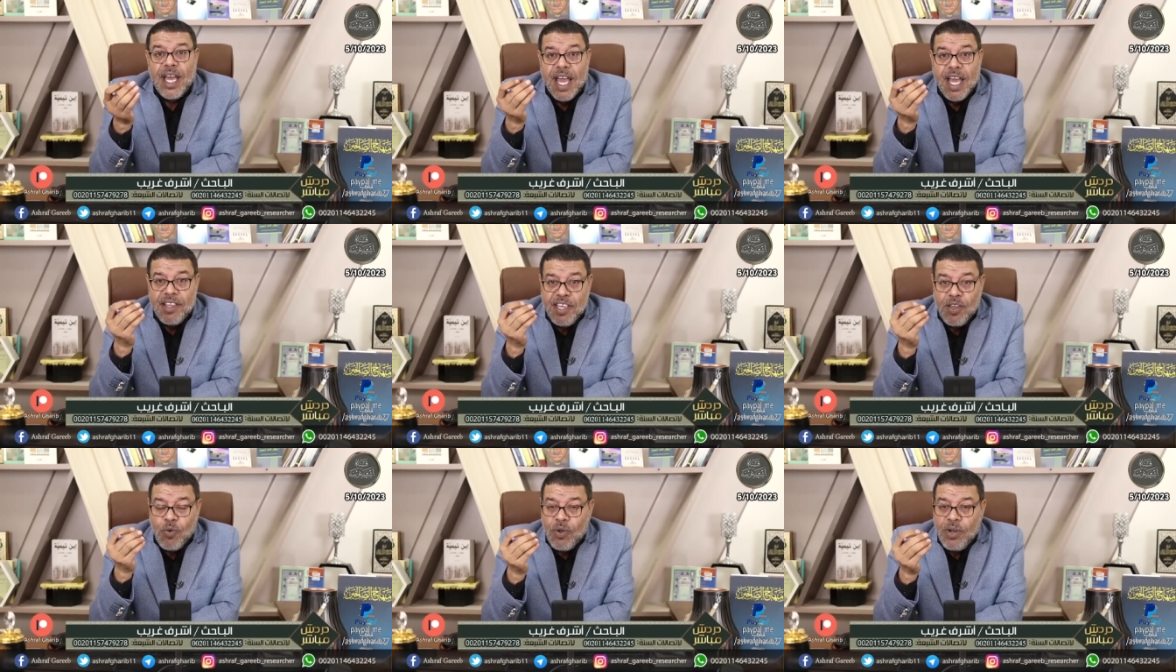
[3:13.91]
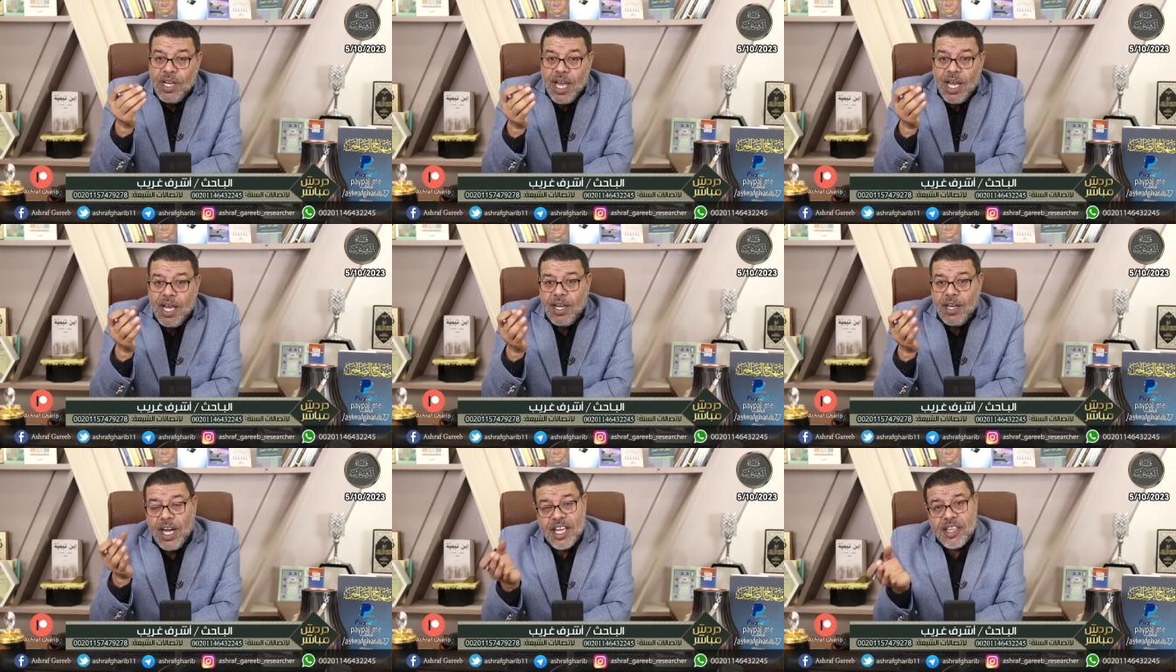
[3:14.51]
هذه
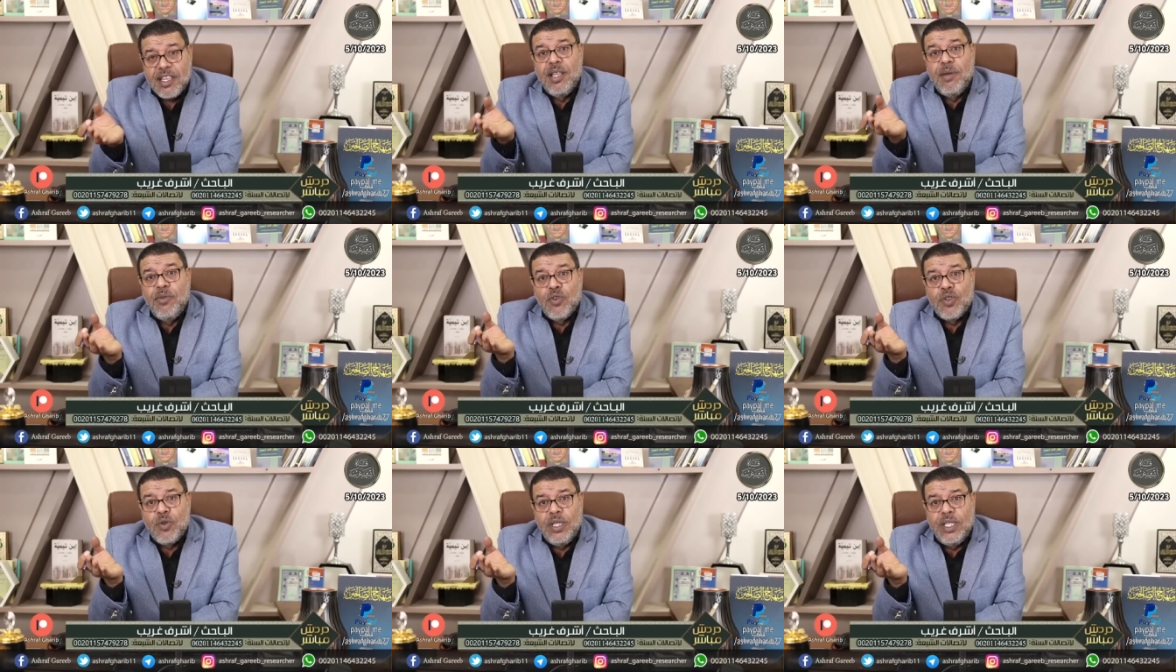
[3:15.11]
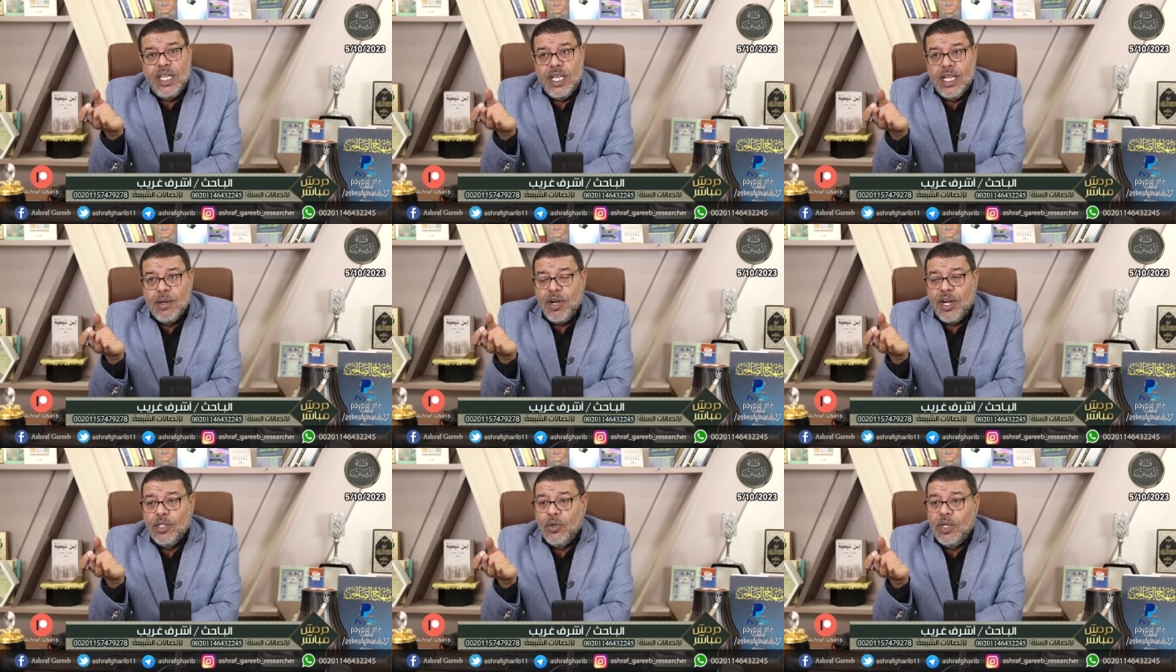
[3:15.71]
كلها أصل من أصول دين
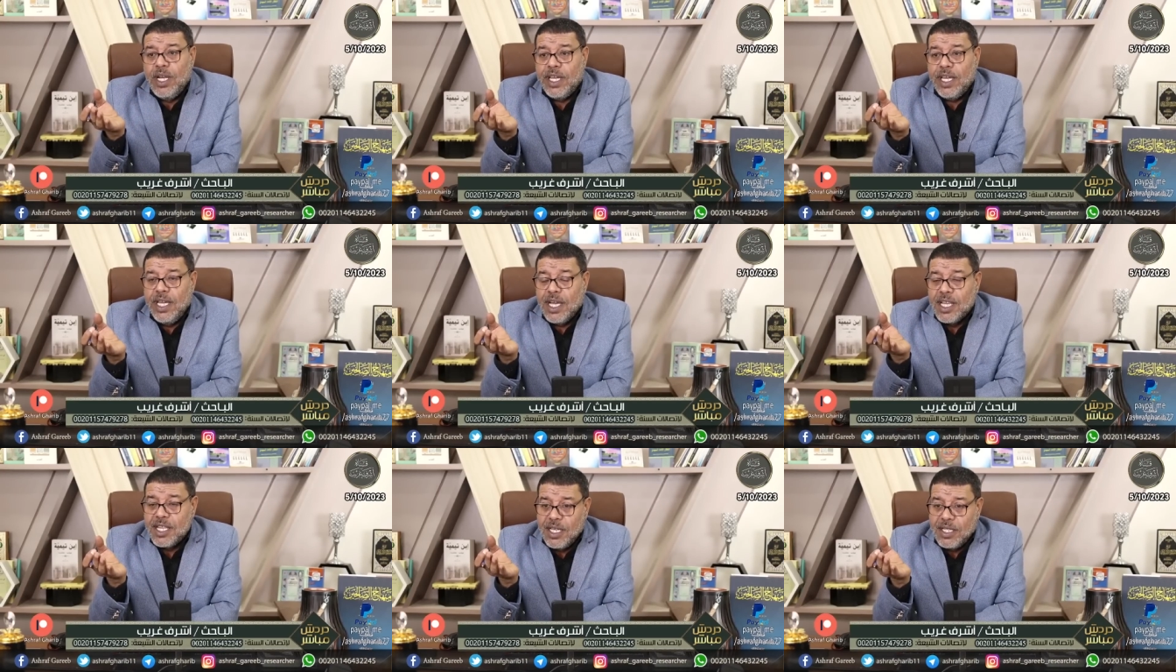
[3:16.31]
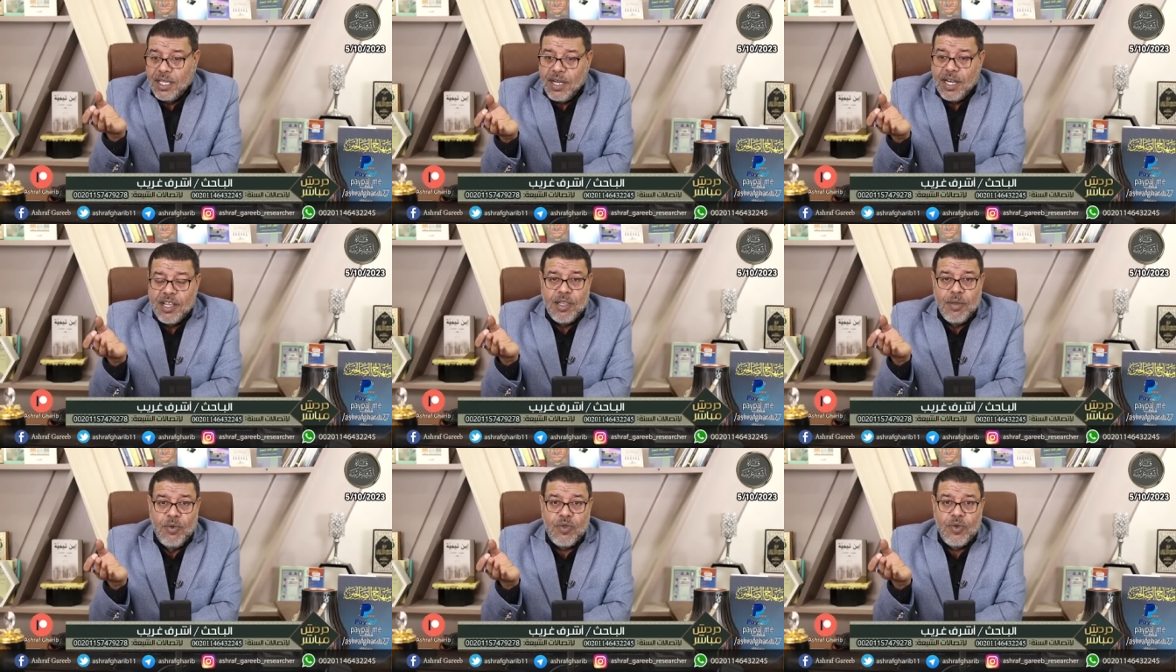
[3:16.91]
واحد يقول لك إيه الصدقة
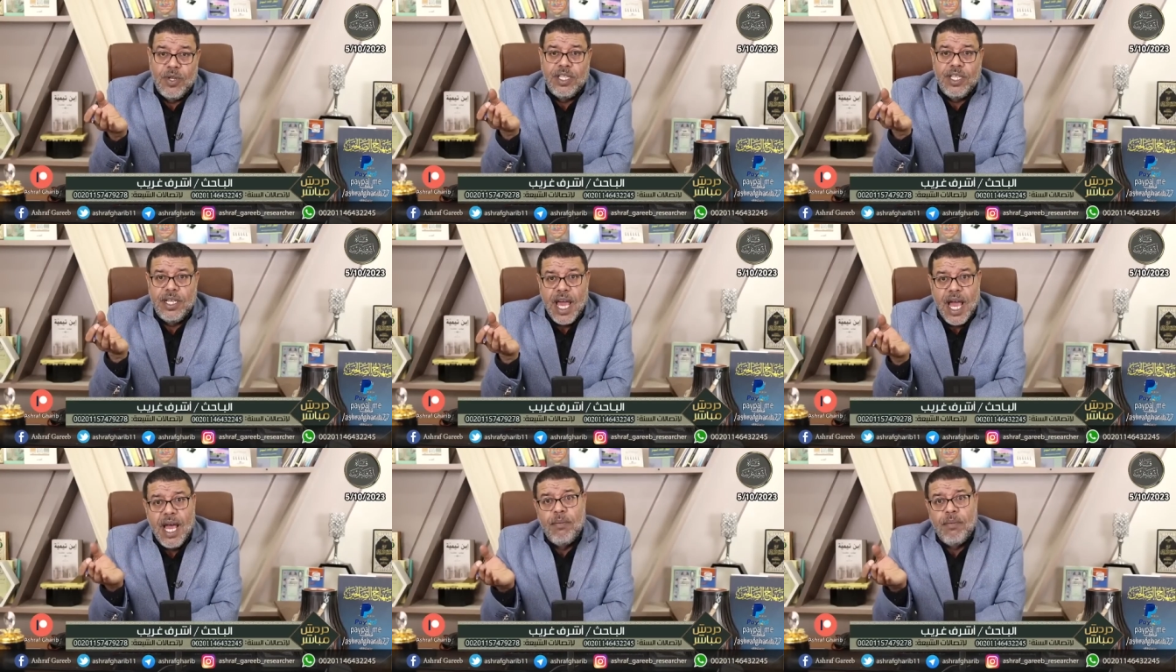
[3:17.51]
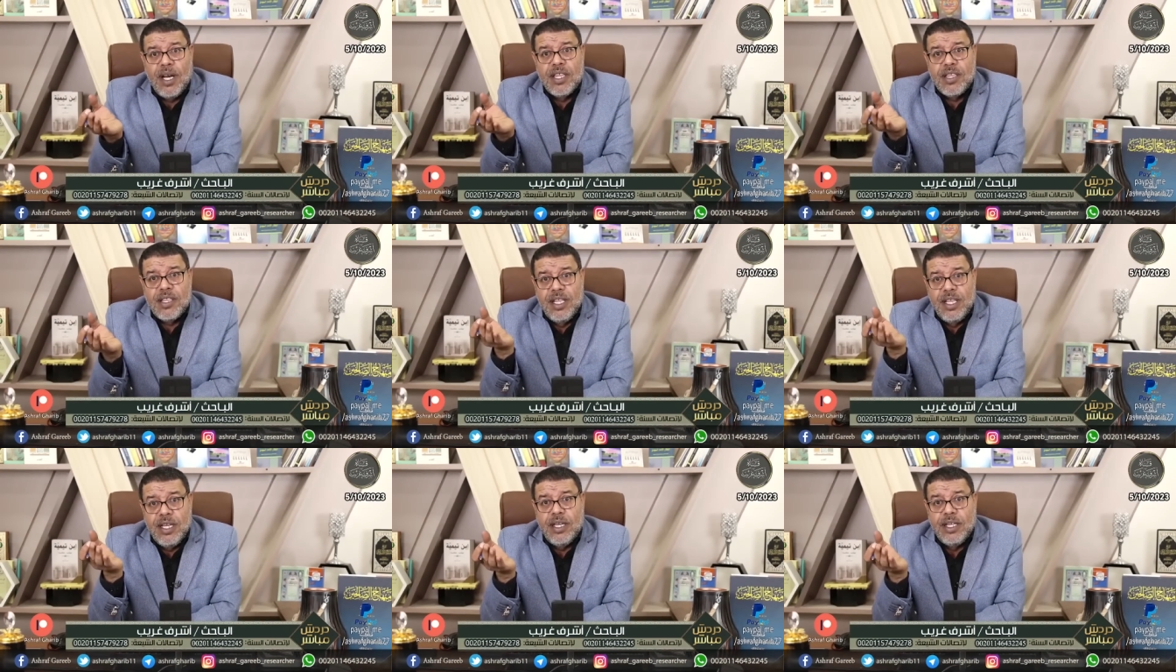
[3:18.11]
أصل من أصول دين نعم
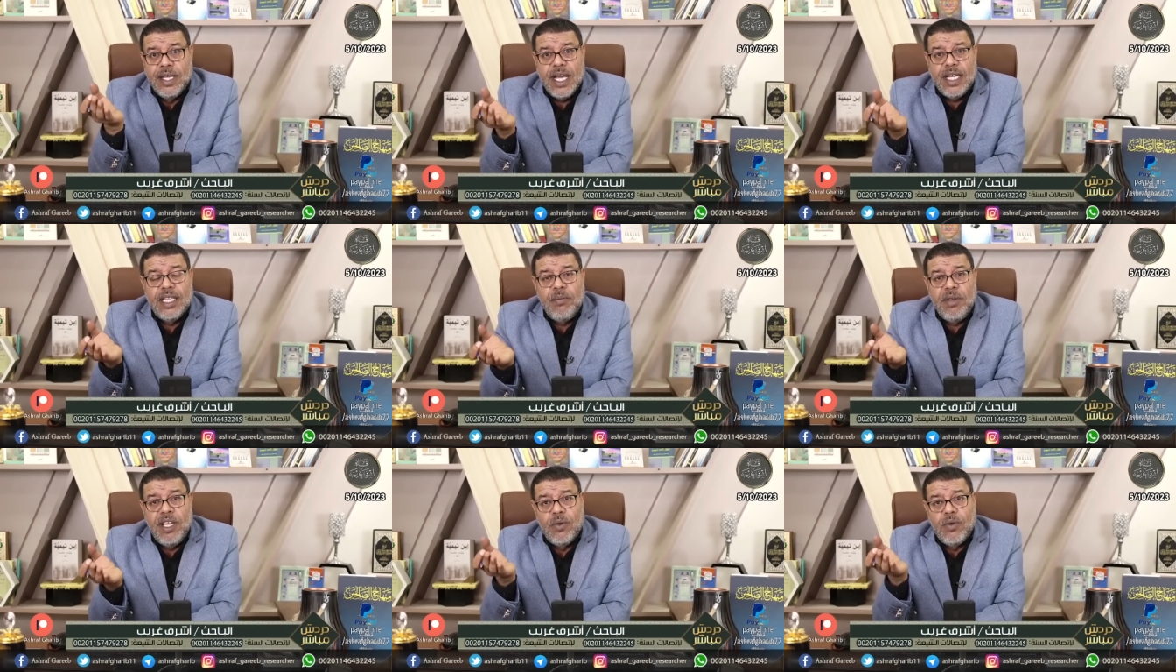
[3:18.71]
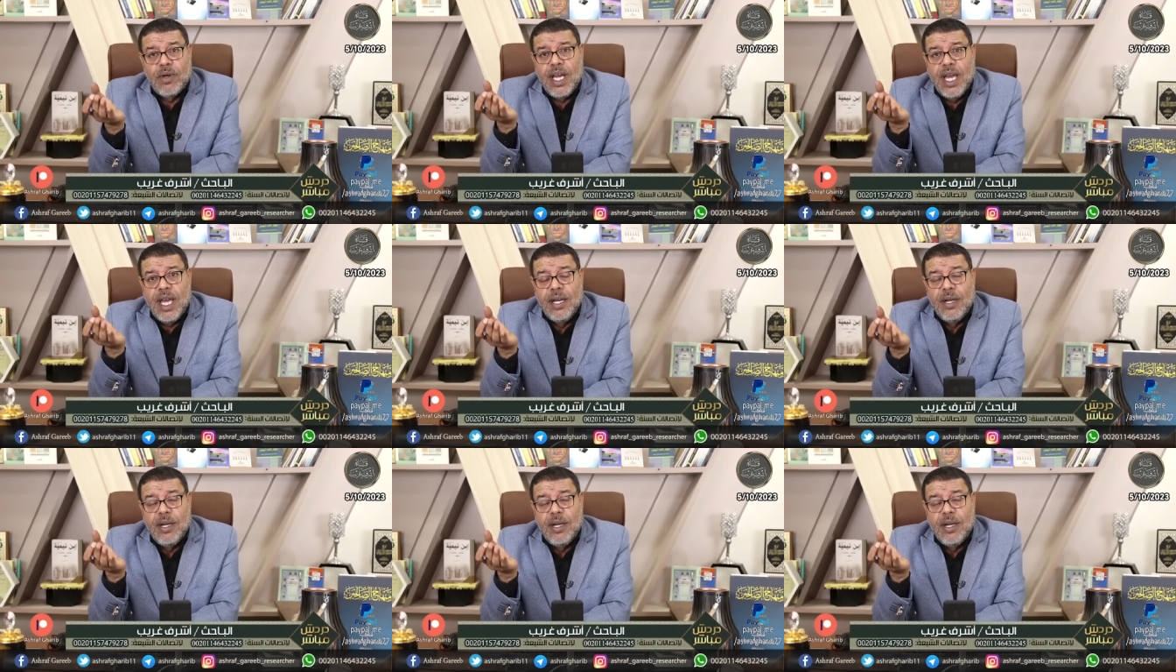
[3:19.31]
أصل نادى به القرآن